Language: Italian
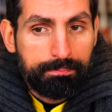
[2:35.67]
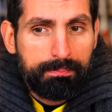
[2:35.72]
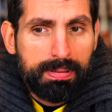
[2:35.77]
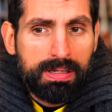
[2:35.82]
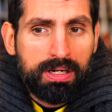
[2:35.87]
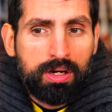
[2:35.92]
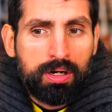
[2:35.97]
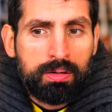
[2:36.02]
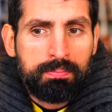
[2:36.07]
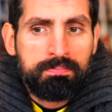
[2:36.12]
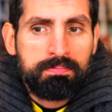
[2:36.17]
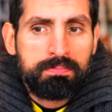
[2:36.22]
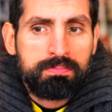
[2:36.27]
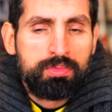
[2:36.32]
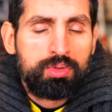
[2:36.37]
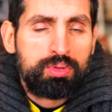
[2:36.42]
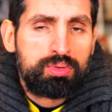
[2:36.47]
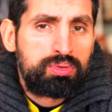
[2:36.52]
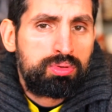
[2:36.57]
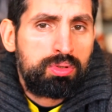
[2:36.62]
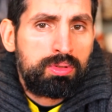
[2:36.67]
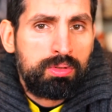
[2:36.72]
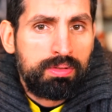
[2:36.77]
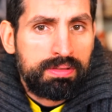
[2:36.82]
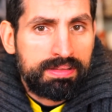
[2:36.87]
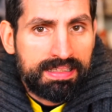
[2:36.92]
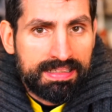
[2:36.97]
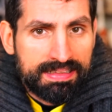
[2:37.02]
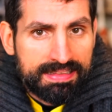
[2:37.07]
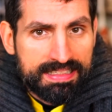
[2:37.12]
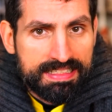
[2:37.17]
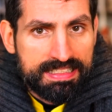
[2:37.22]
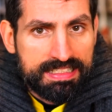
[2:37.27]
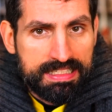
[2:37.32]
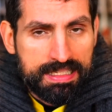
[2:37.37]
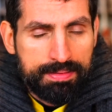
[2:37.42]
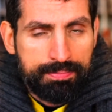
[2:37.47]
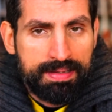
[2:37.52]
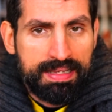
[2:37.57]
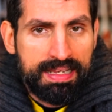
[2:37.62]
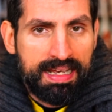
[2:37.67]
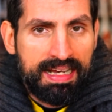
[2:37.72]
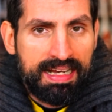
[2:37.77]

Però mm, non sono in tantissimi,